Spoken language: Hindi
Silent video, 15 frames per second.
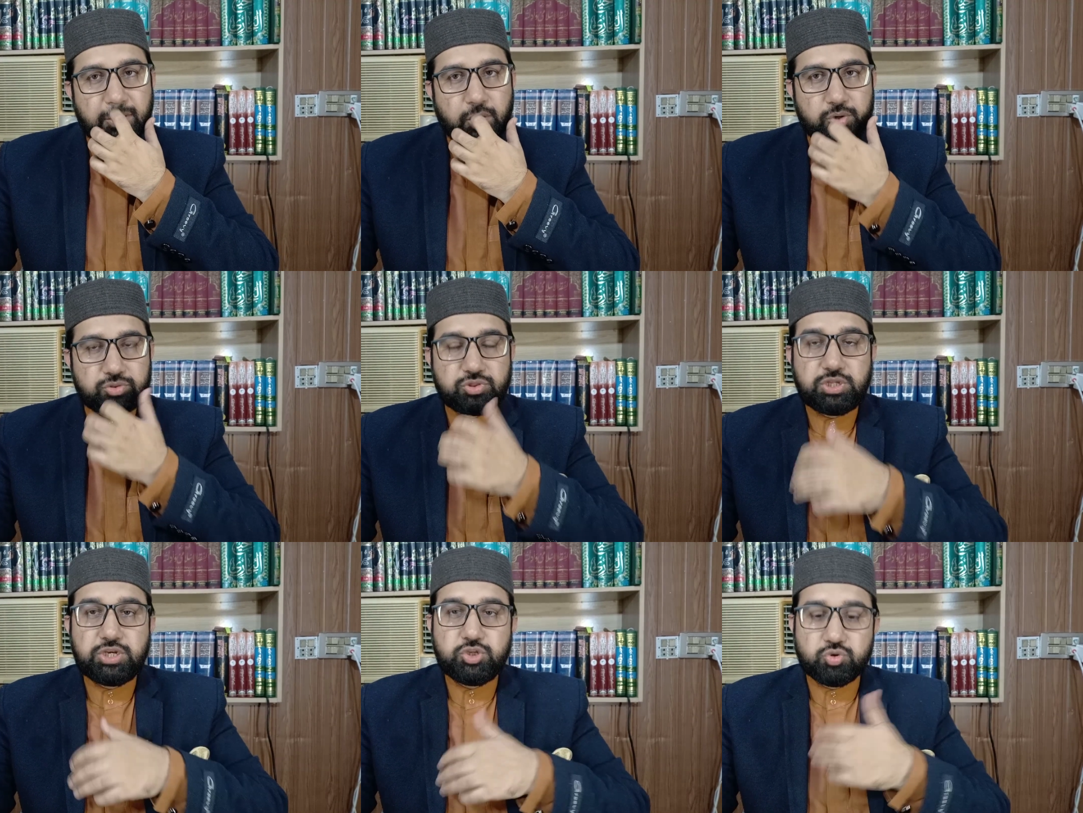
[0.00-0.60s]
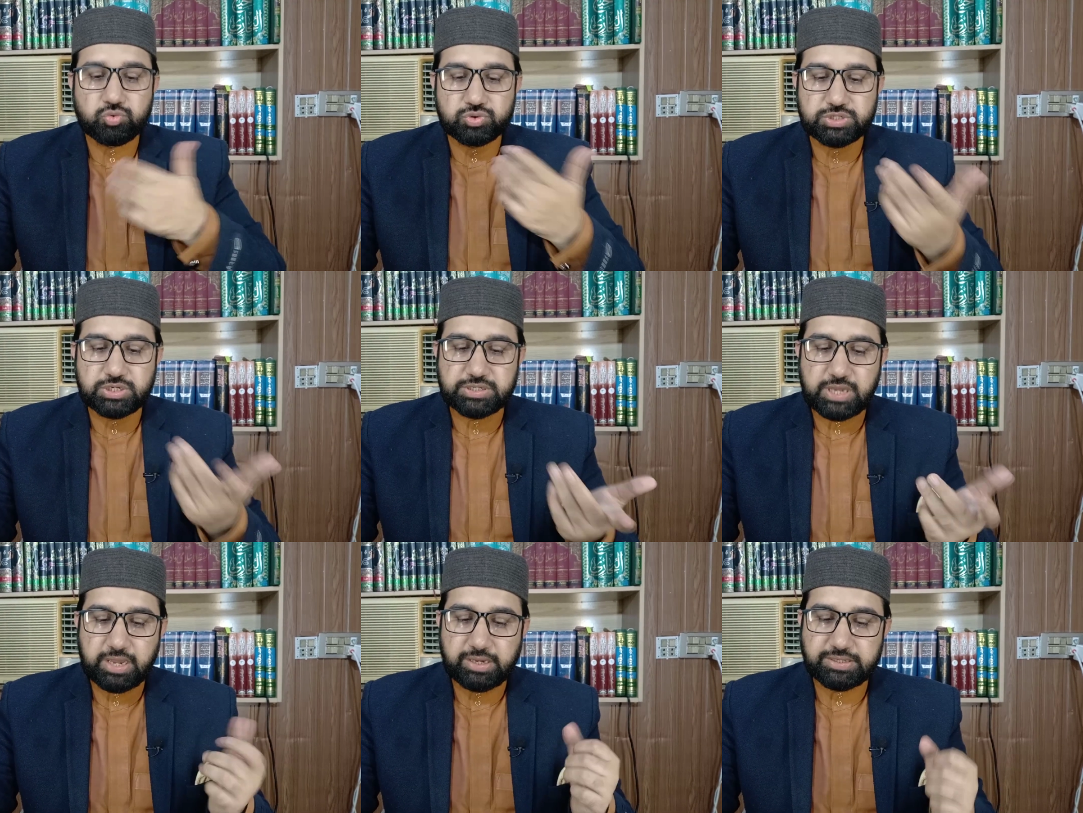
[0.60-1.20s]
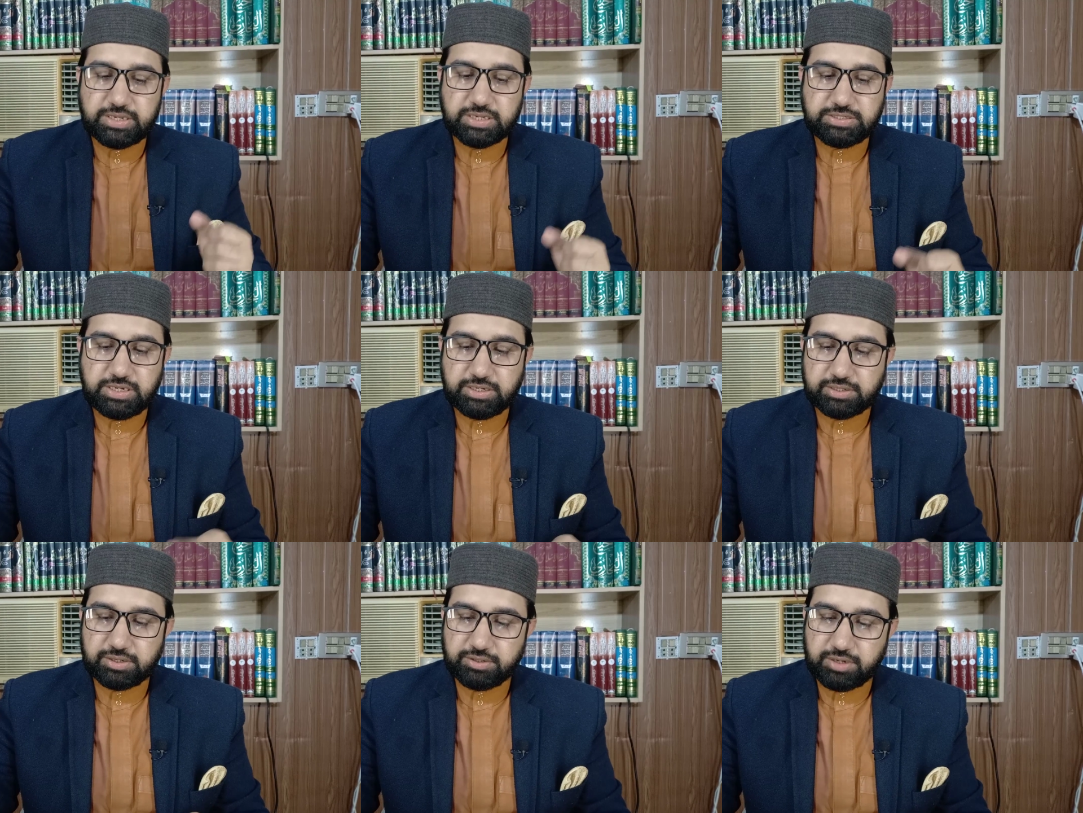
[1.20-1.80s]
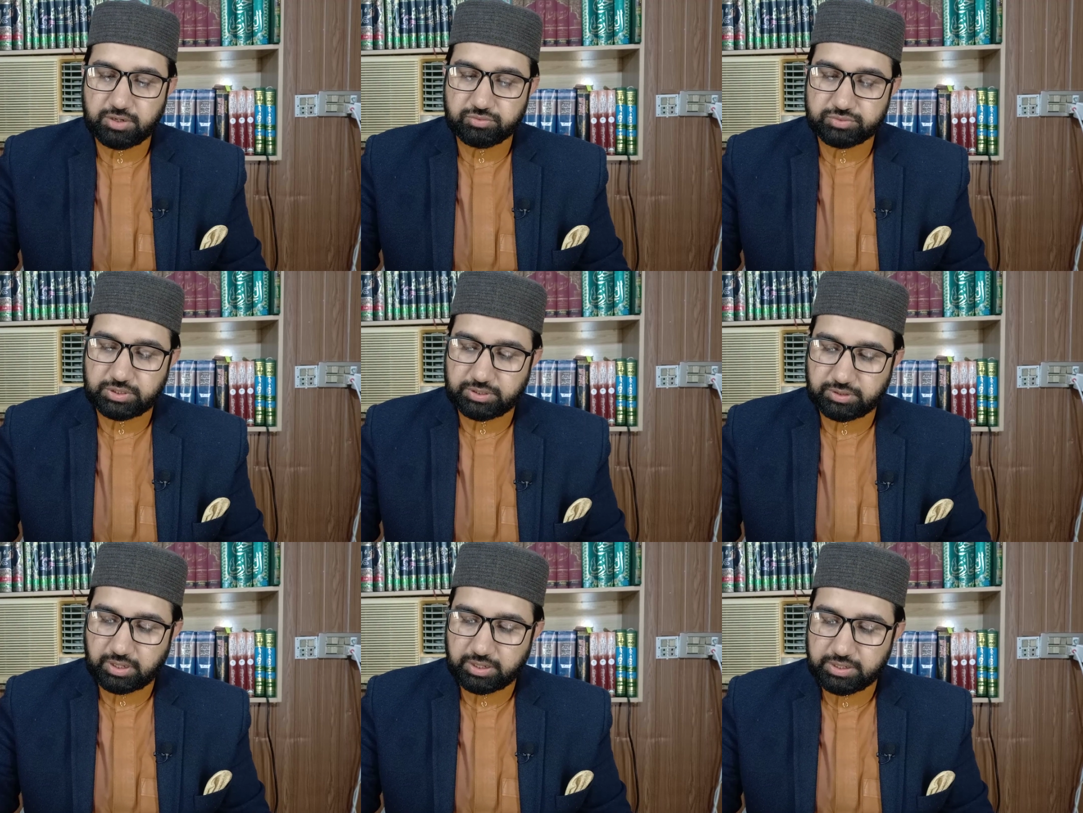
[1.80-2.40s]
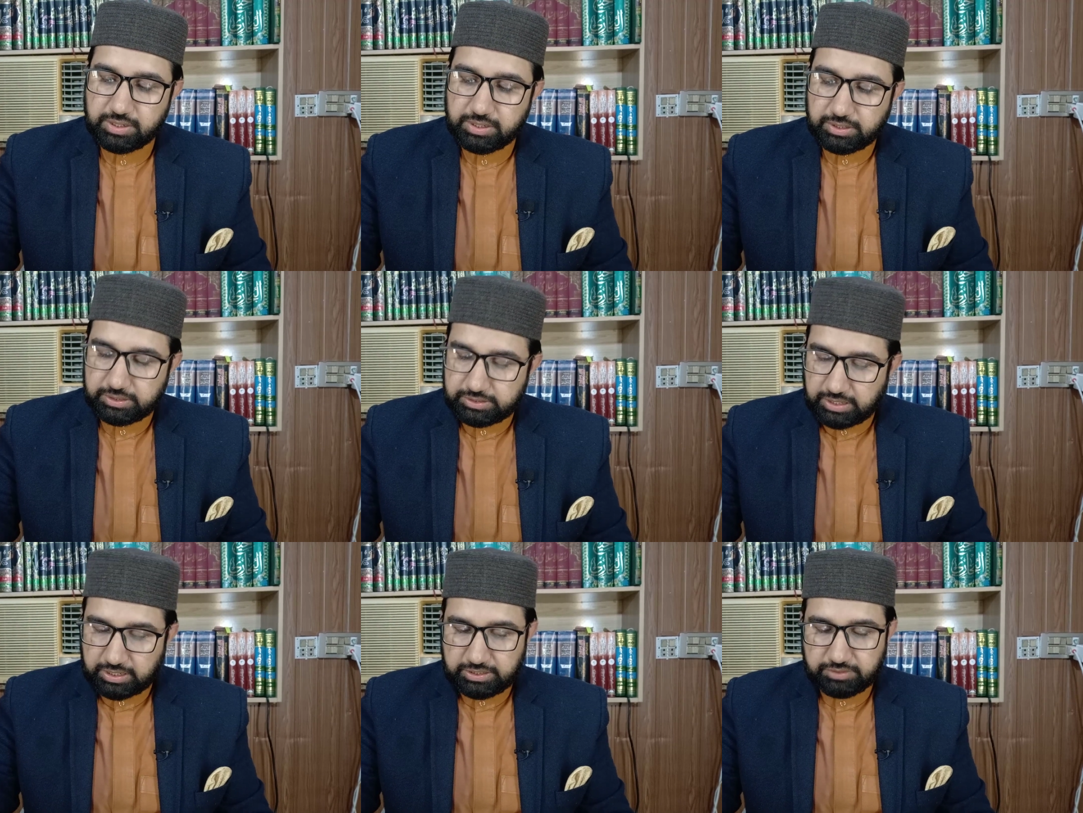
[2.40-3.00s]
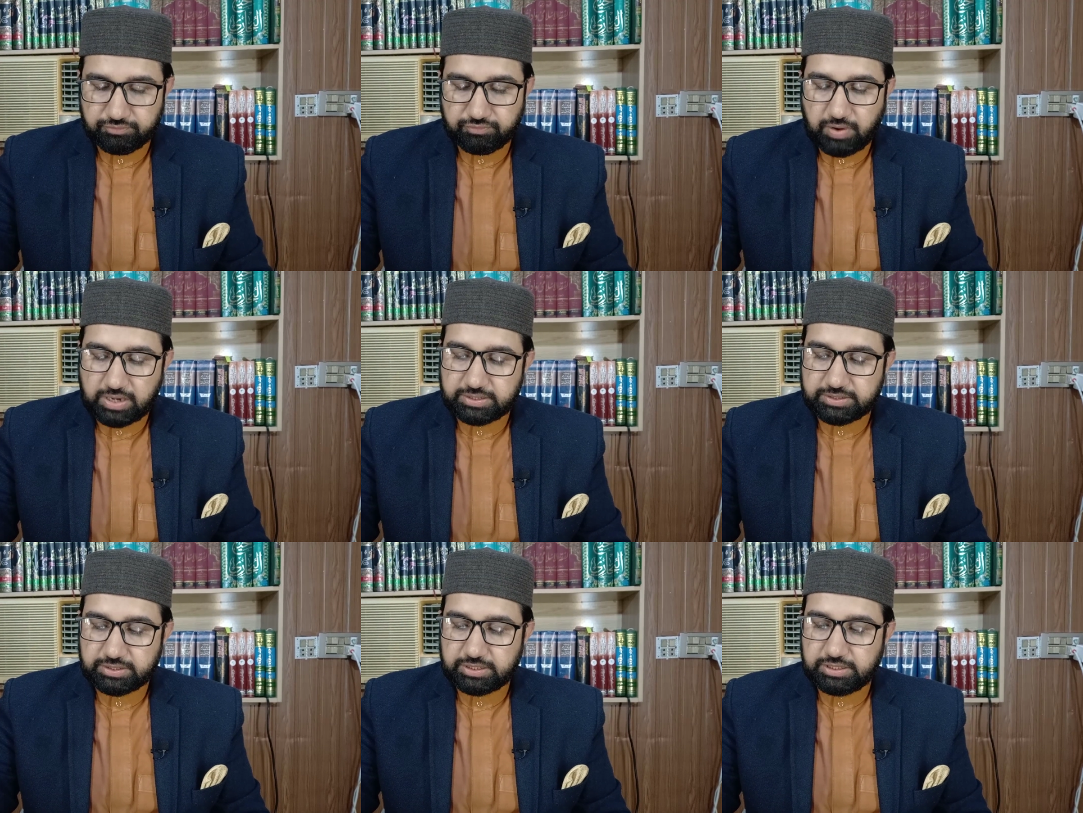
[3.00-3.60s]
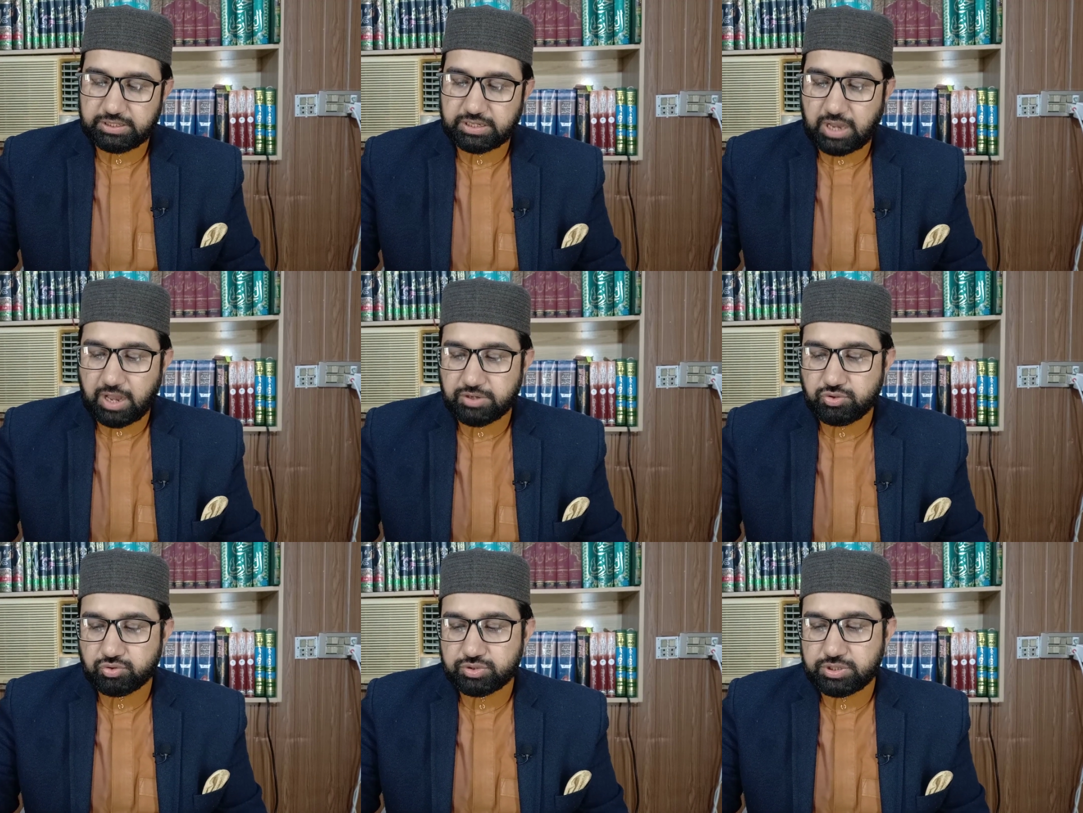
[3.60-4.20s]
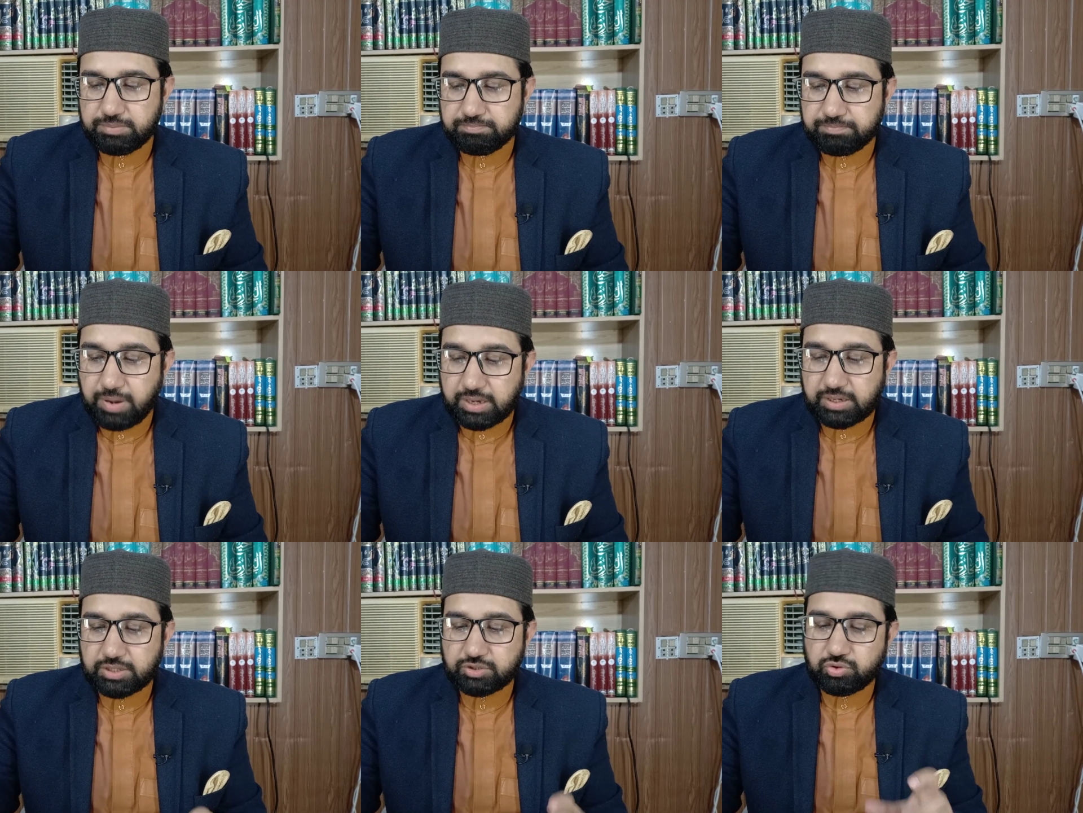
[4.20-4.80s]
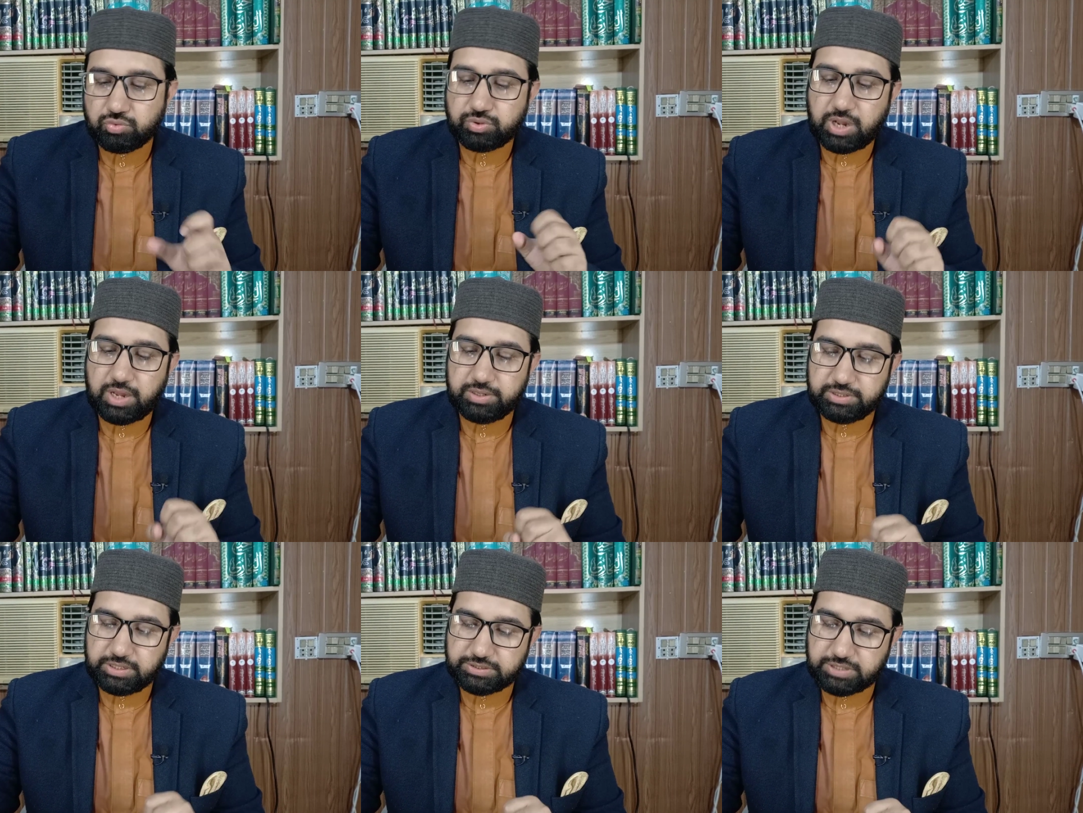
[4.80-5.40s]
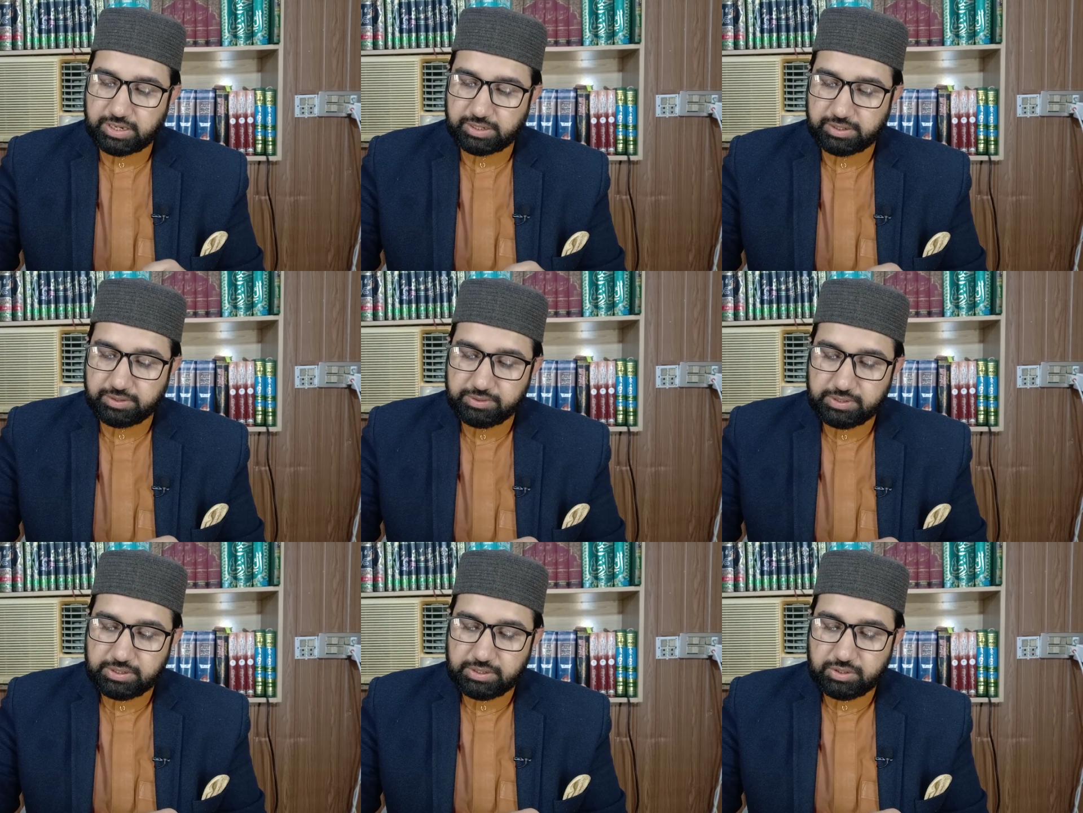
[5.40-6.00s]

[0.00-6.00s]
और दिन यूँ गुजर जाएगा जैसे एक घंटा गुजरता है यानी वक्त की इकाइयों से बरकत को उठा लिया जाएगा